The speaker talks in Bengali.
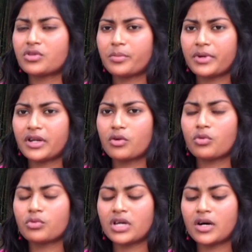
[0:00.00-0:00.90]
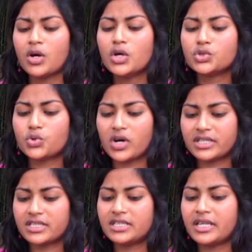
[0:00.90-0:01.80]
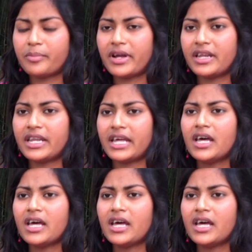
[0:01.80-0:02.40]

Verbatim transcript: করতে পারি না কোথাও শুকাতে দিতে পারি না